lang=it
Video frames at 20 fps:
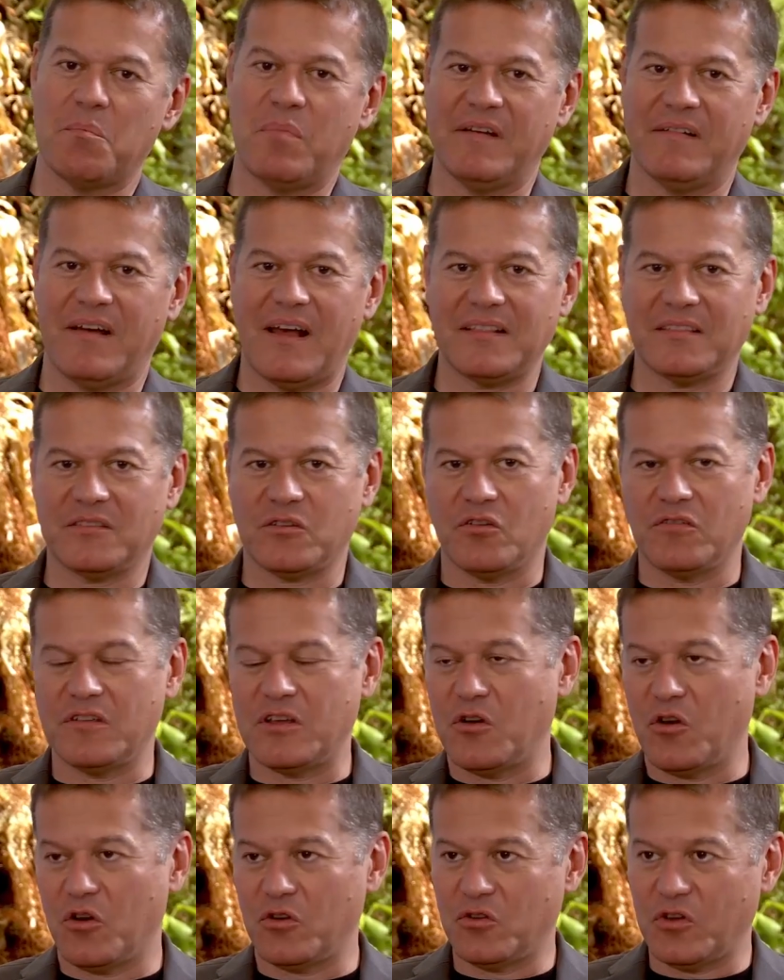Peraltro
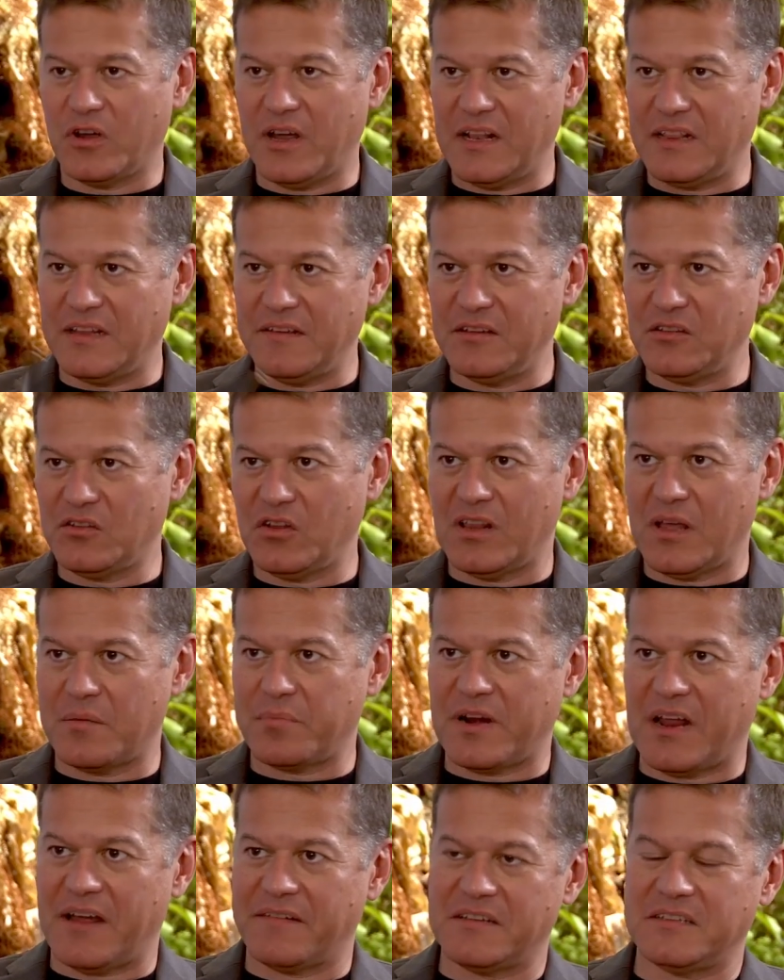ricordo che il diritto alla
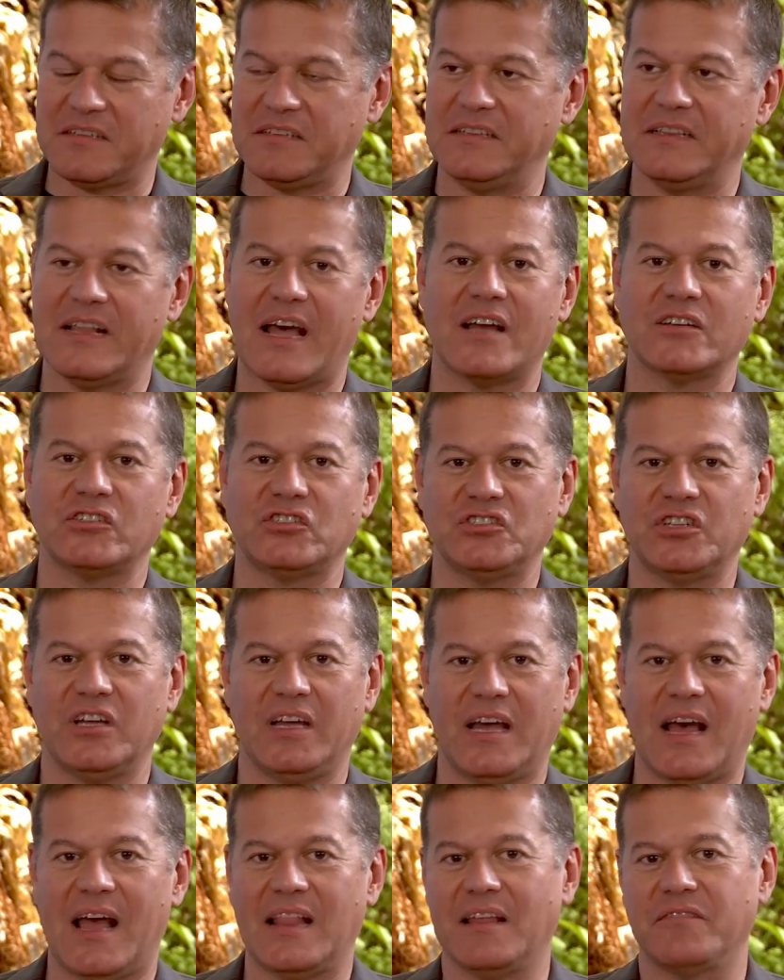privacy
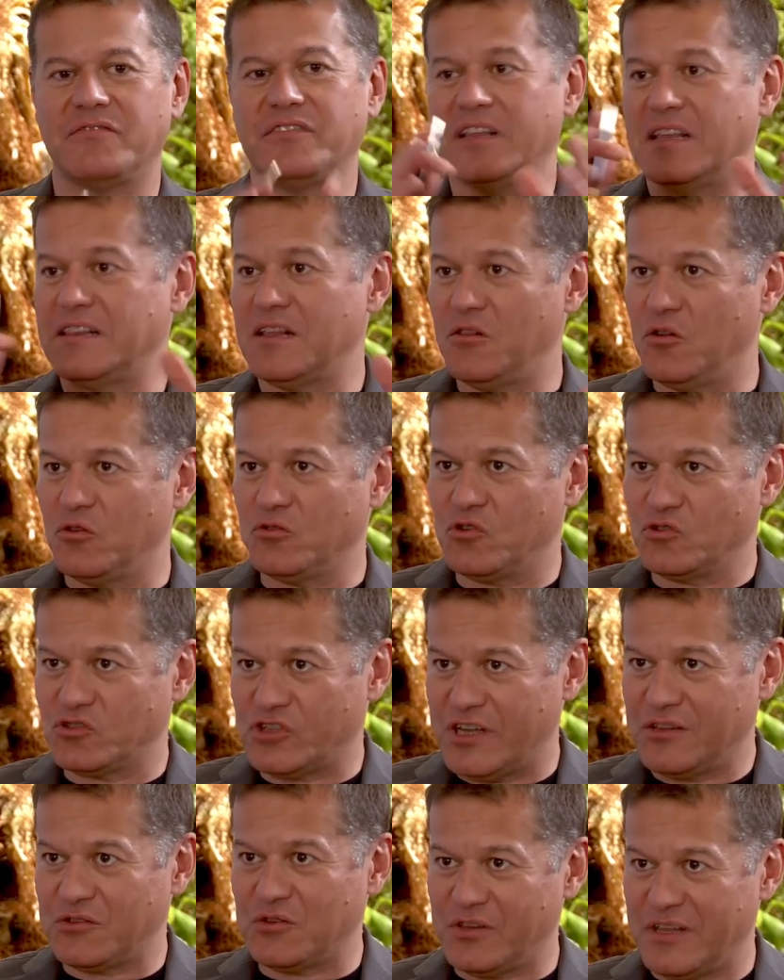nasce alla fine
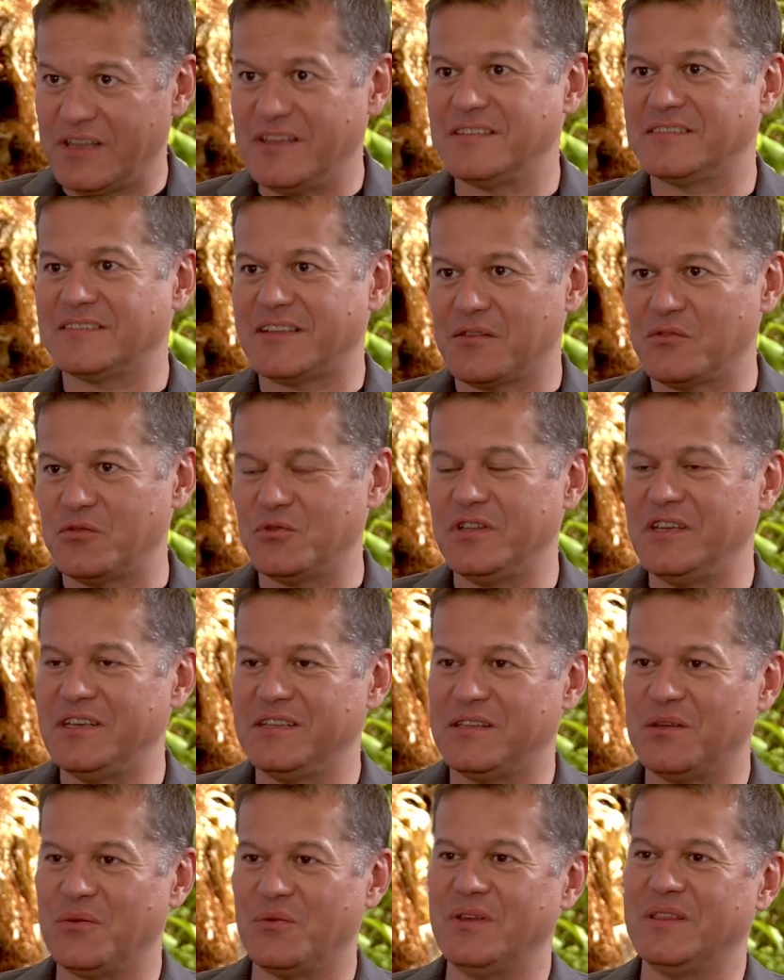dell'Ottocento negli Stati
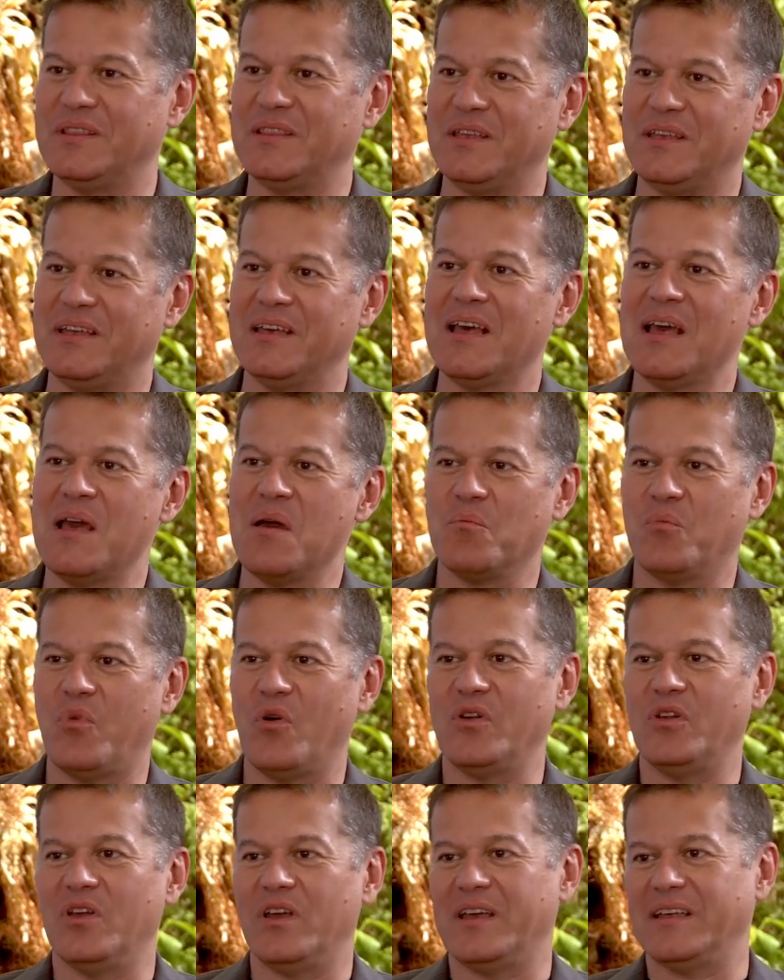Uniti, quindi
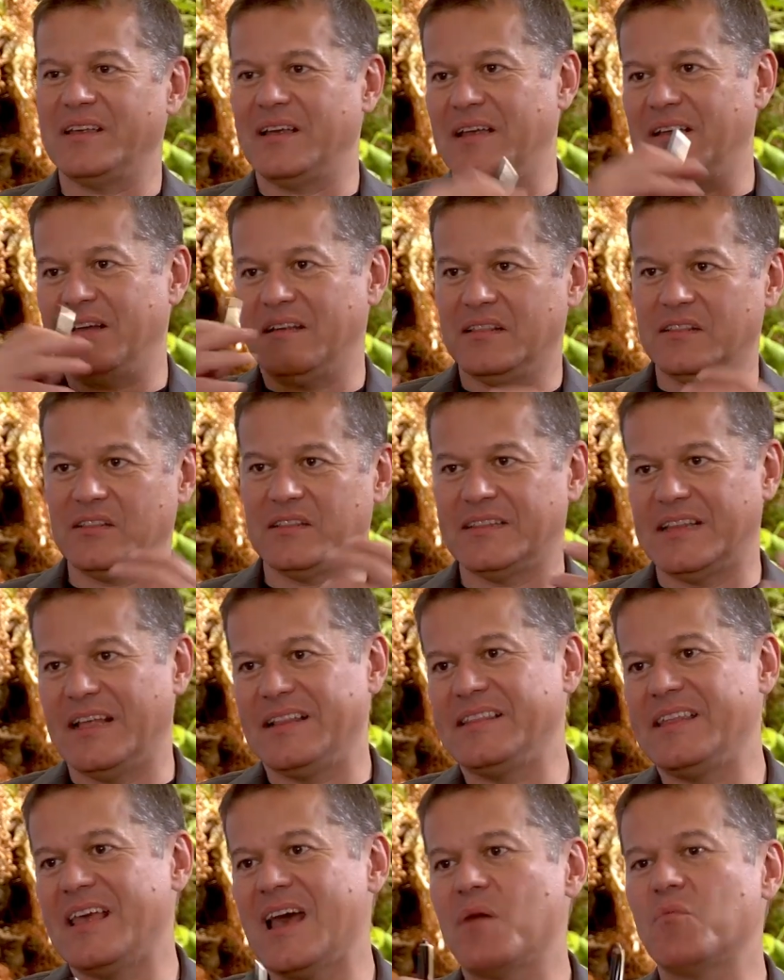poi eh,
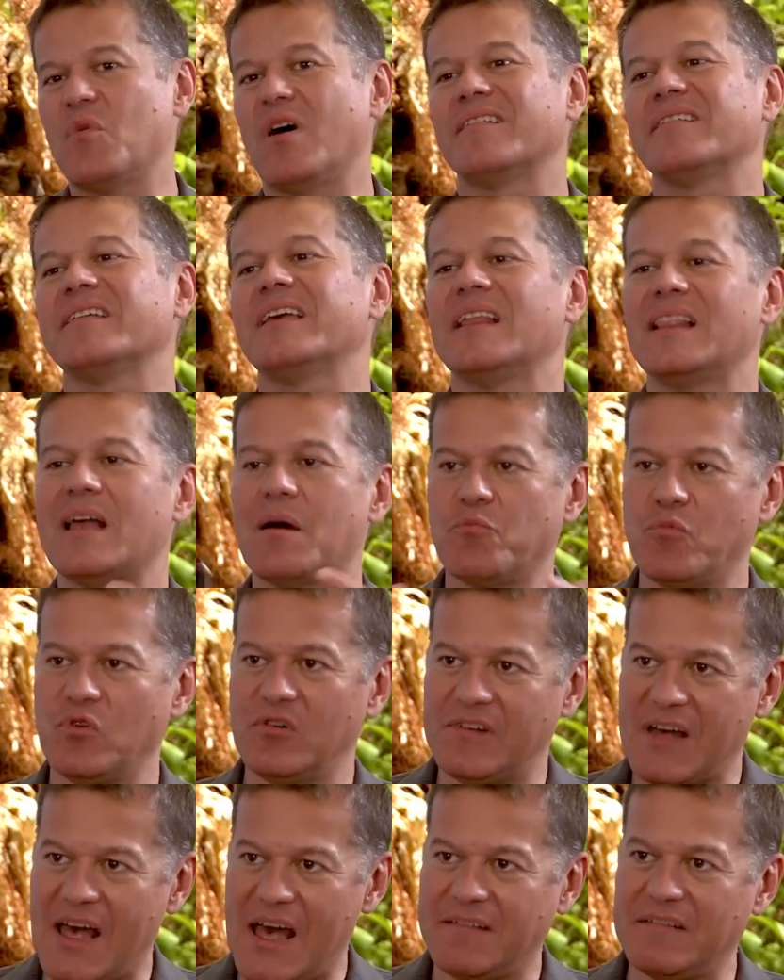tendiamo a
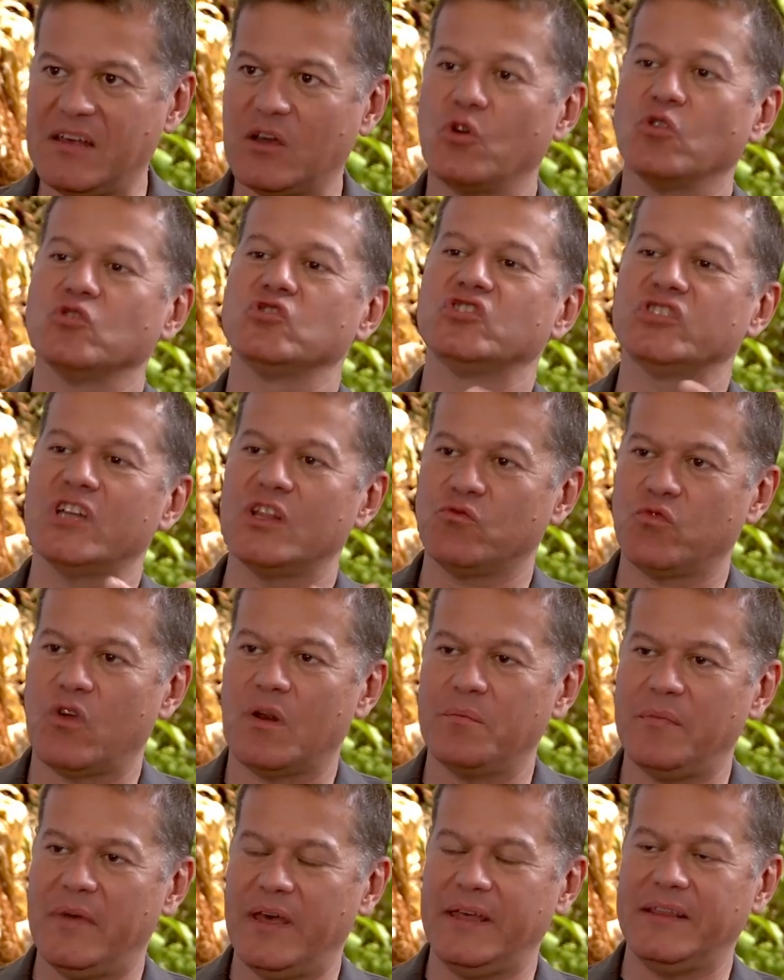rielaborare
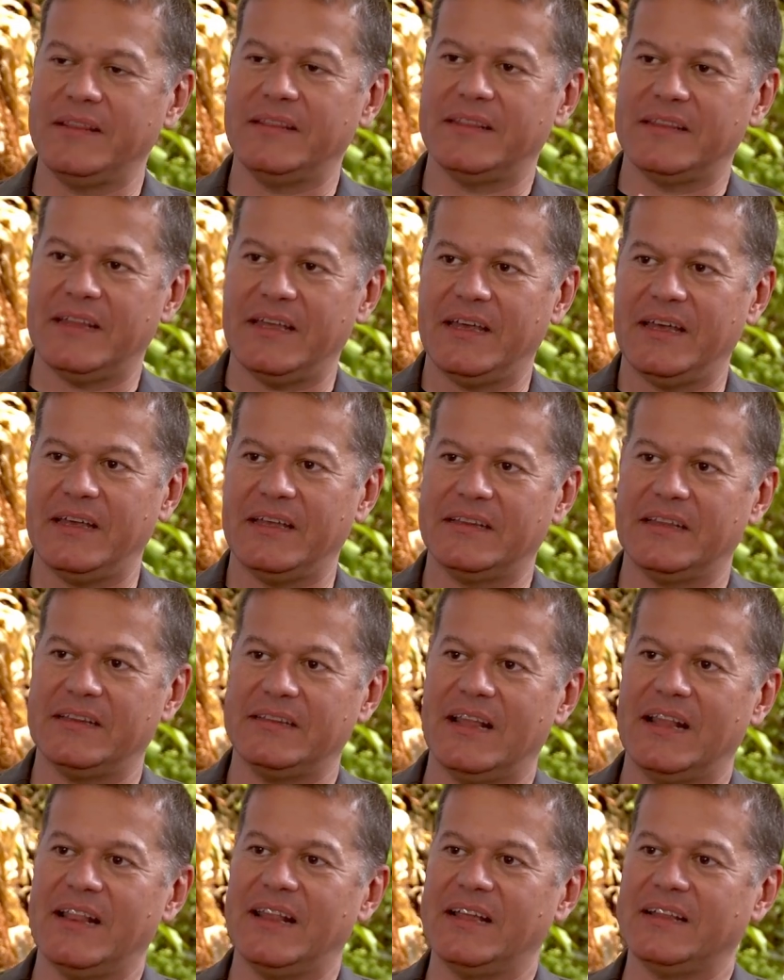concettualmente
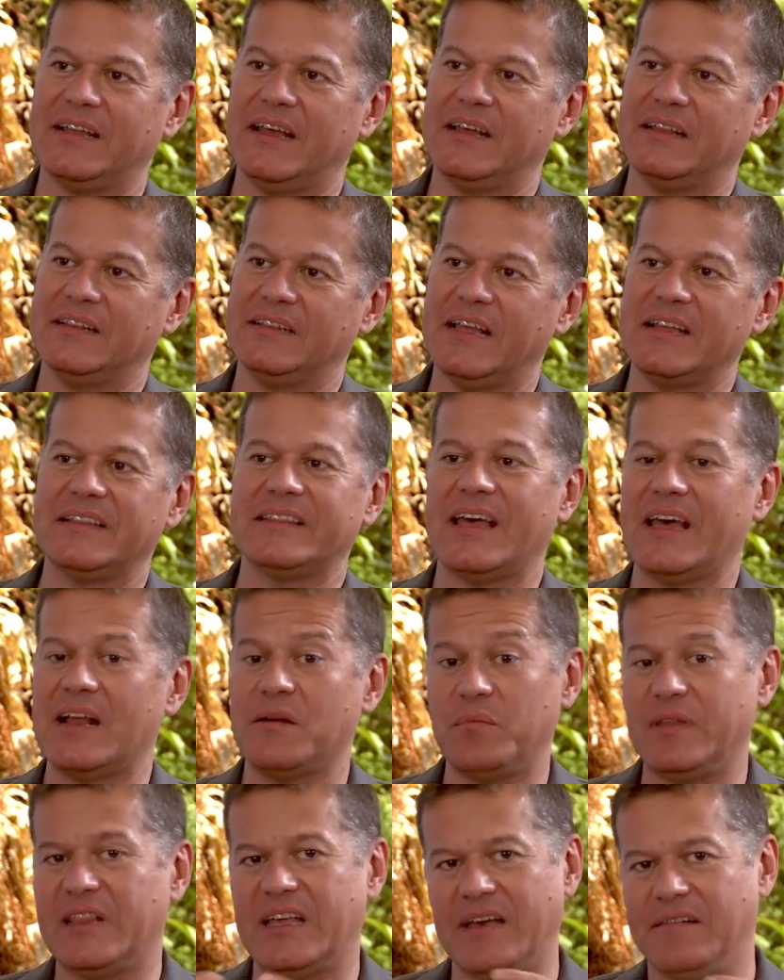de delle, dei
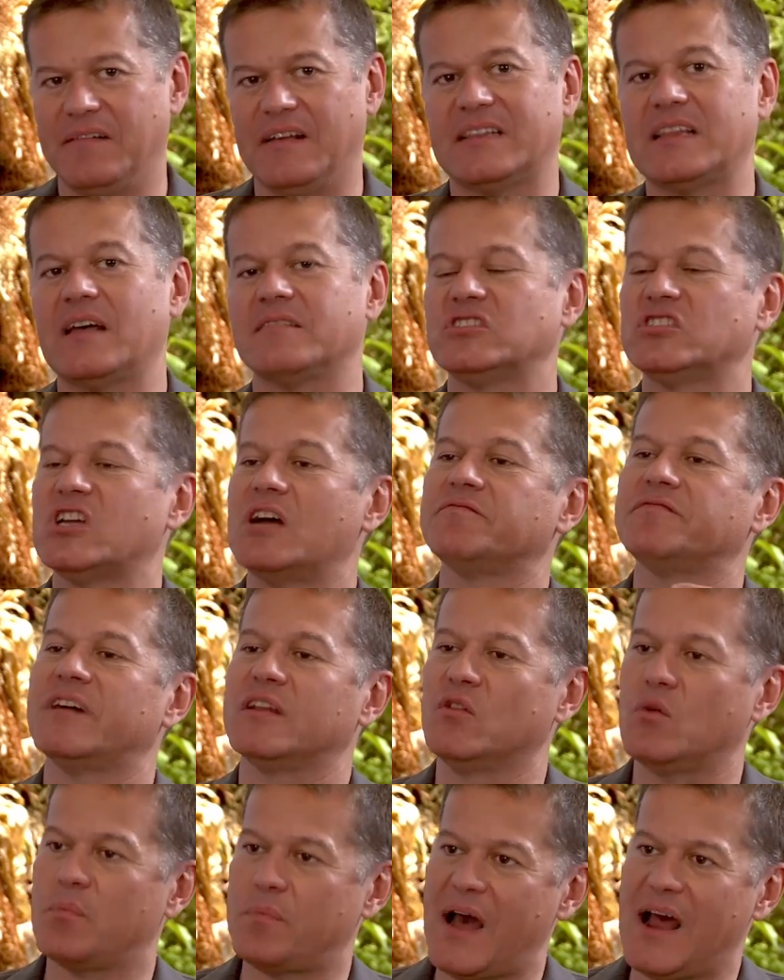termini che in realtà già
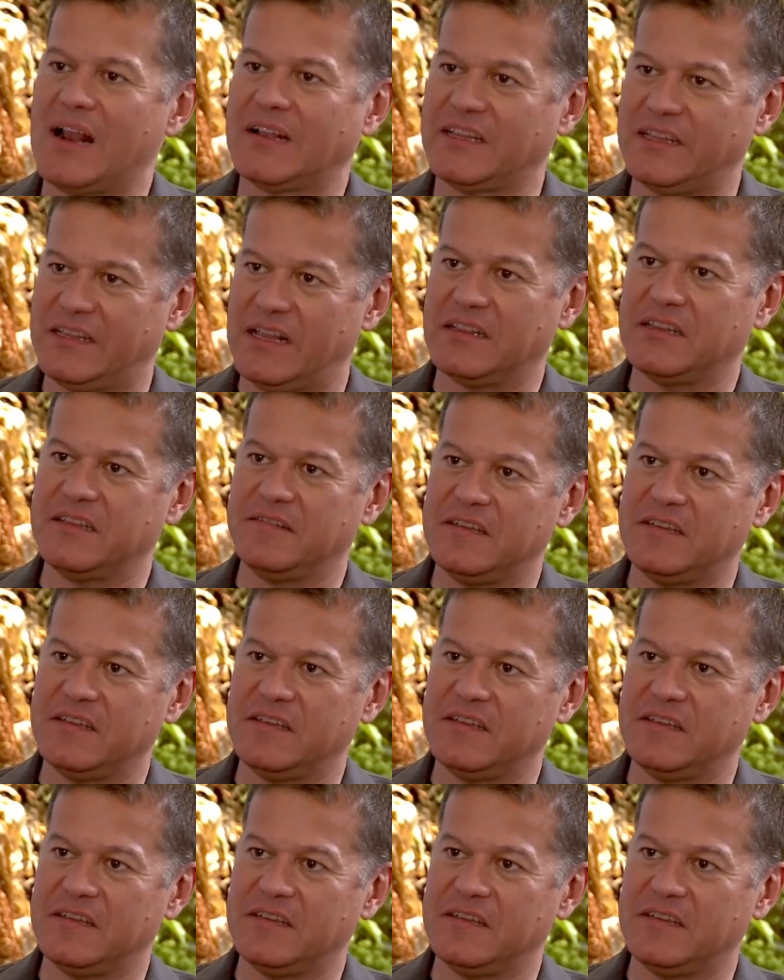fanno parte del